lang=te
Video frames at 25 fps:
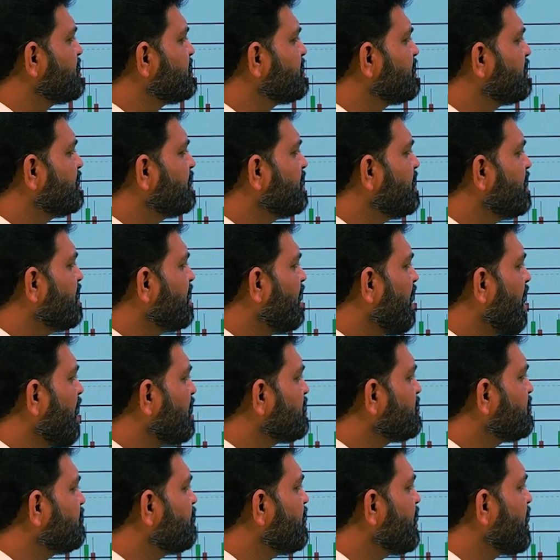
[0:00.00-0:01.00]
చేసింది
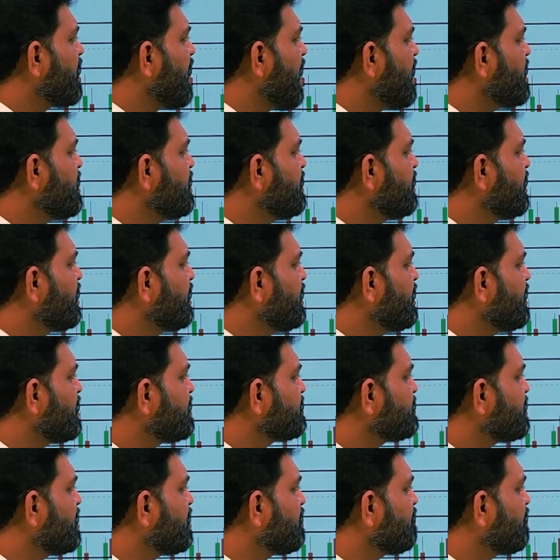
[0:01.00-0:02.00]
లాస్ట్ వీక్ హైని
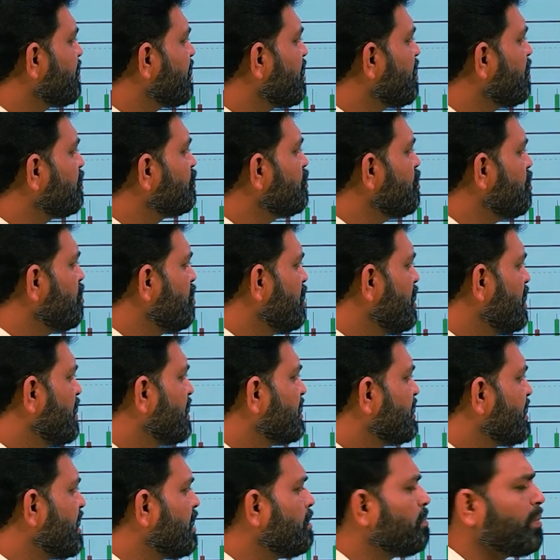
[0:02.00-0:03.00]
క్లియర్ చేయడమే కాదు
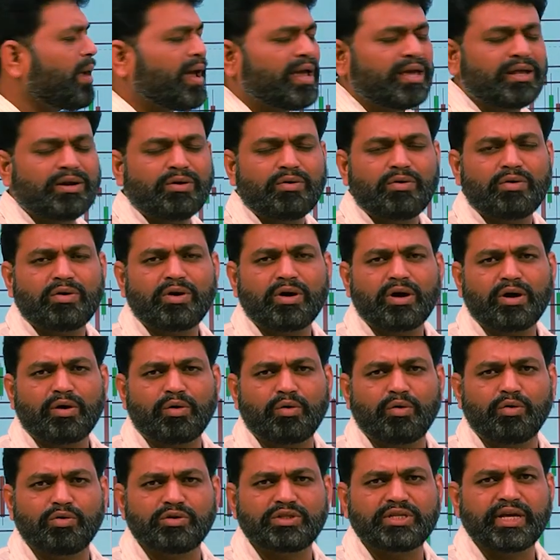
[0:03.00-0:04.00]
దాని పైన కూడా
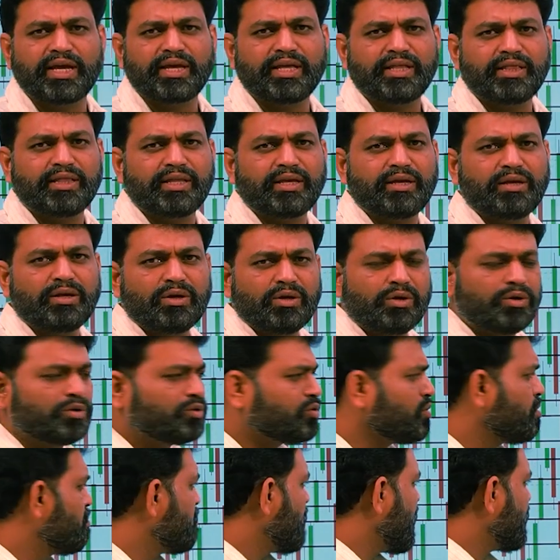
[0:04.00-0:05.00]
క్లోజ్ అయింది
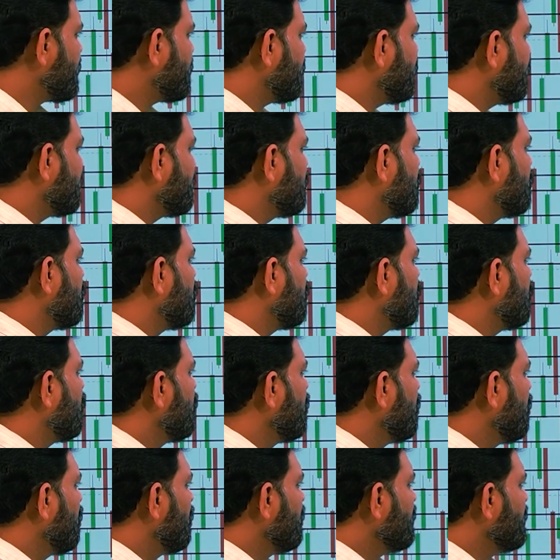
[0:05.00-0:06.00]
సో మార్కెట్లో
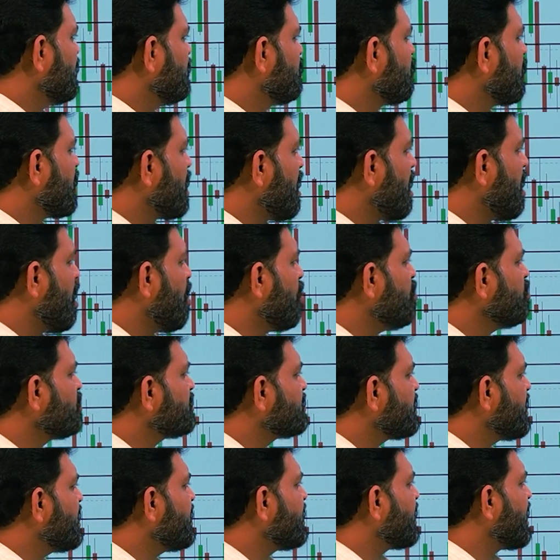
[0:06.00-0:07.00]
ఇది ఒక
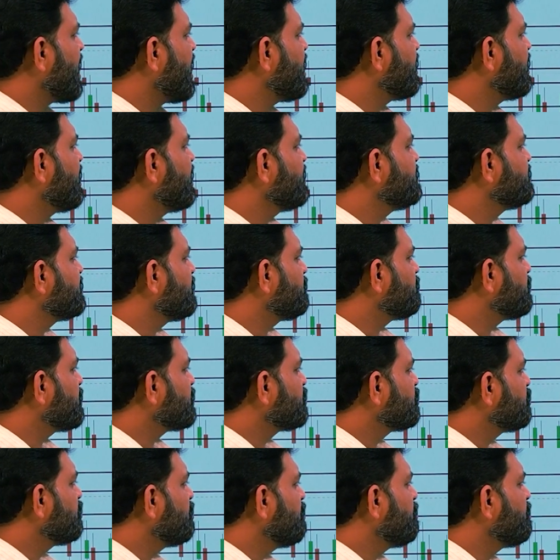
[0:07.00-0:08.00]
అవుట్ సైడ్ క్యాండిల్ అని
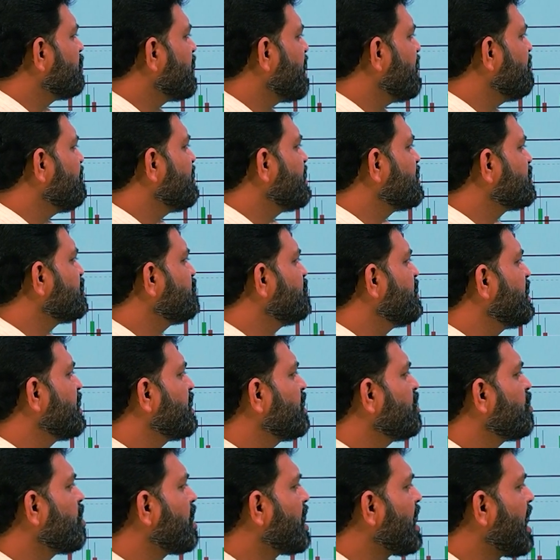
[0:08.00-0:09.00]
చెప్పొచ్చు ప్రీవియస్
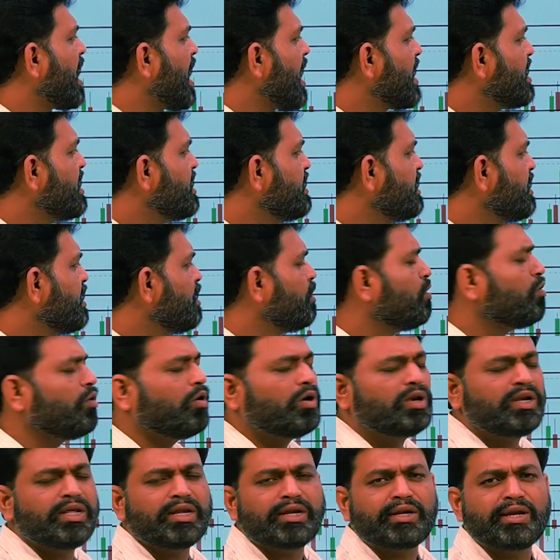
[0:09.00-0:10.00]
వీక్ యొక్క హైని
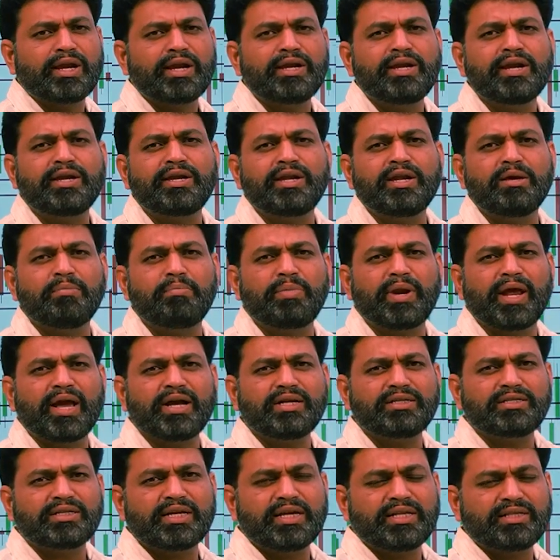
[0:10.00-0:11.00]
లోని రెండింటిని
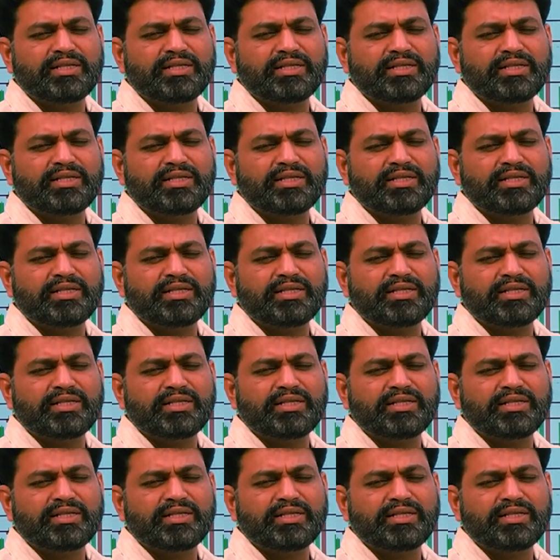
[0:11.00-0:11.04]
బ్రేక్